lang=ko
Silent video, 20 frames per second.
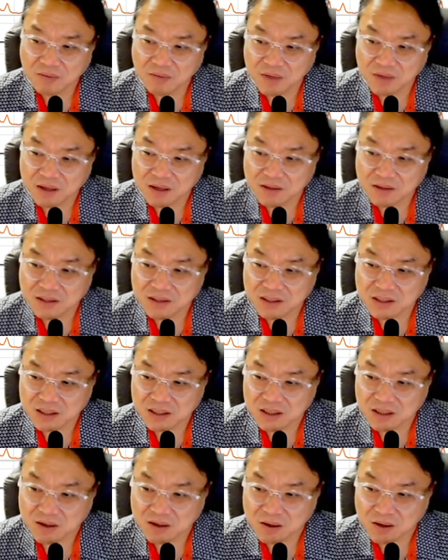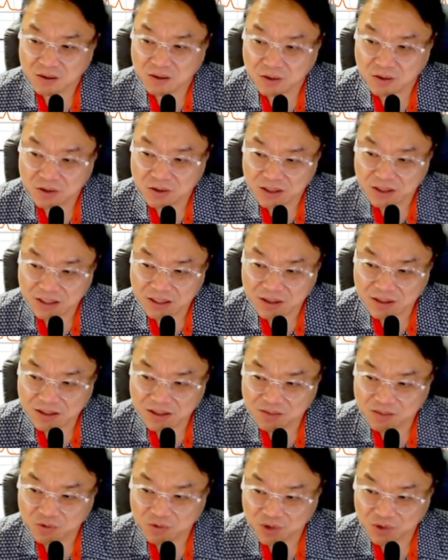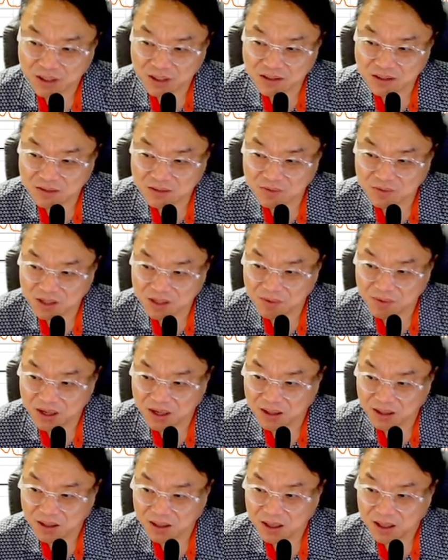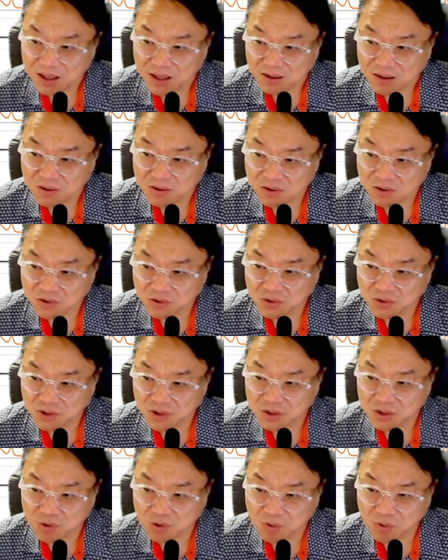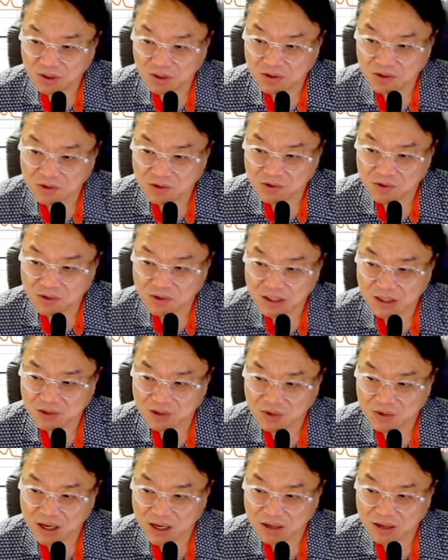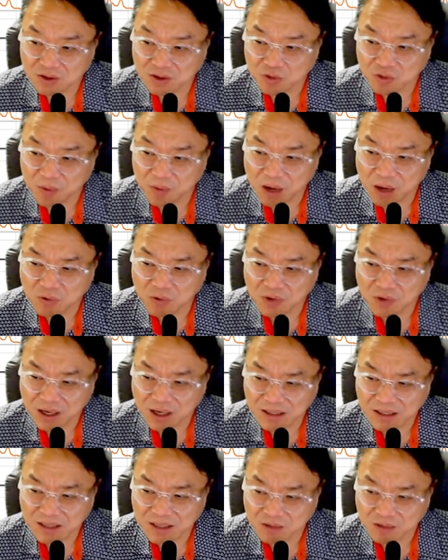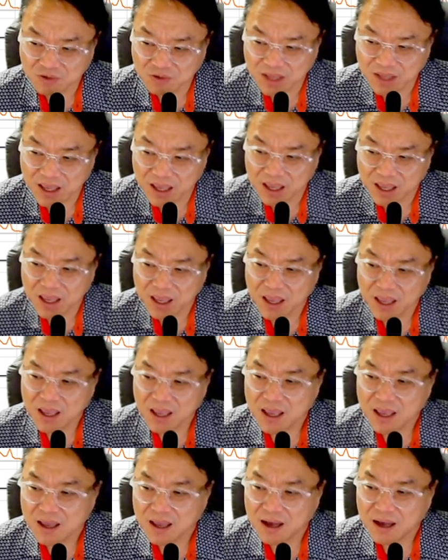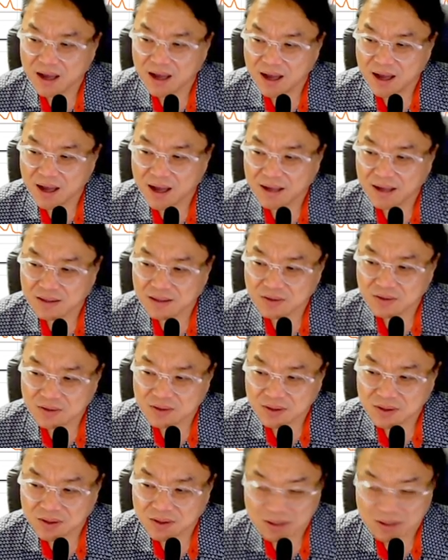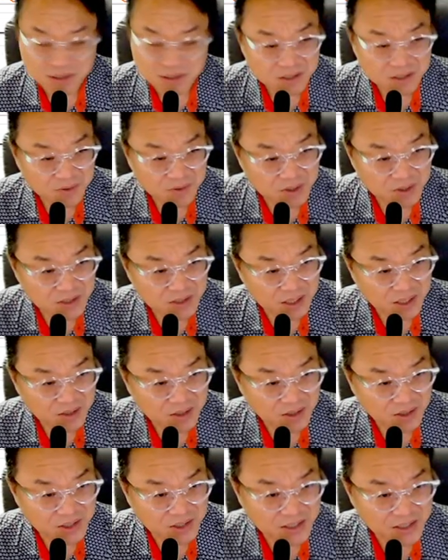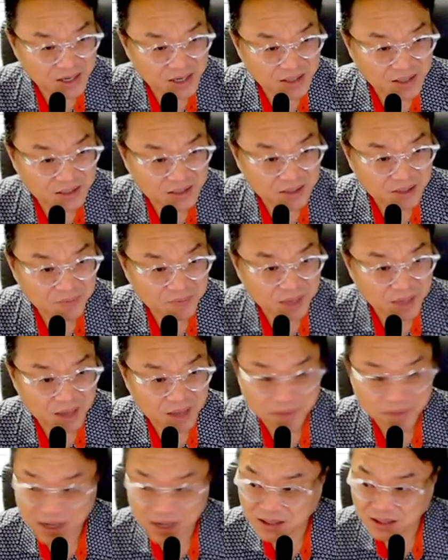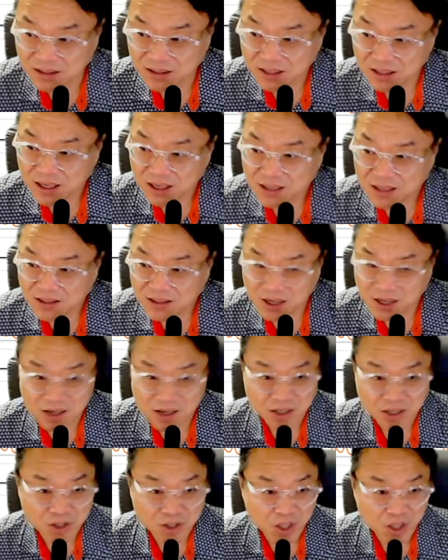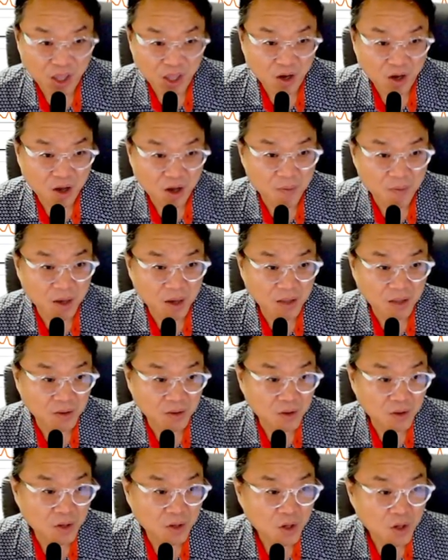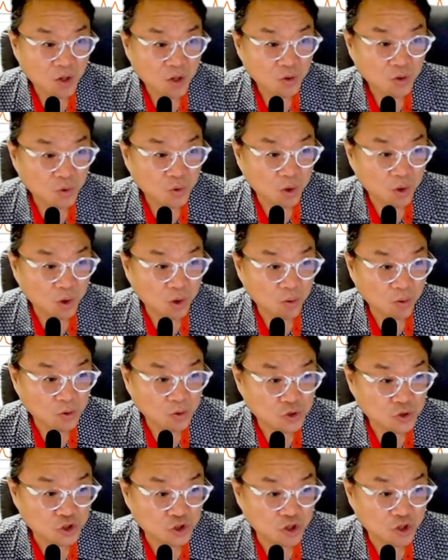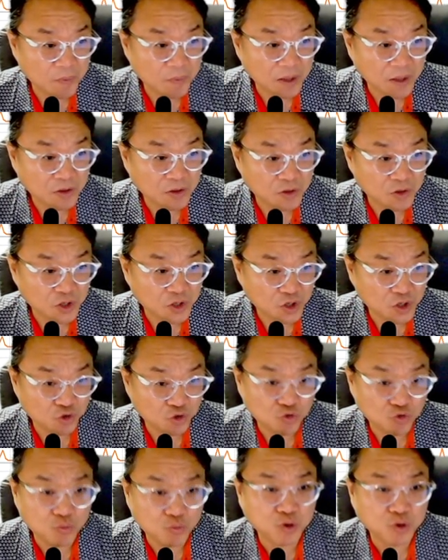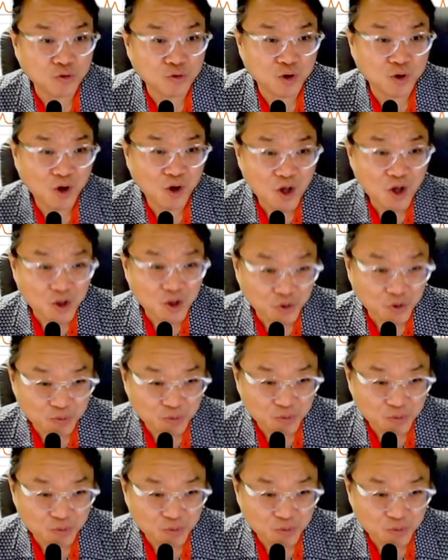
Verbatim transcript: 아깝다 이거지 어, 언제 샀는지는 모르겠습니다만 그죠 수익 5만 천 원권까지도 간 것도 받고 하기 때문에 아 지금 현재 던지기에는 참 애매한 상황인데 가만 어, 지켜봤더니 6%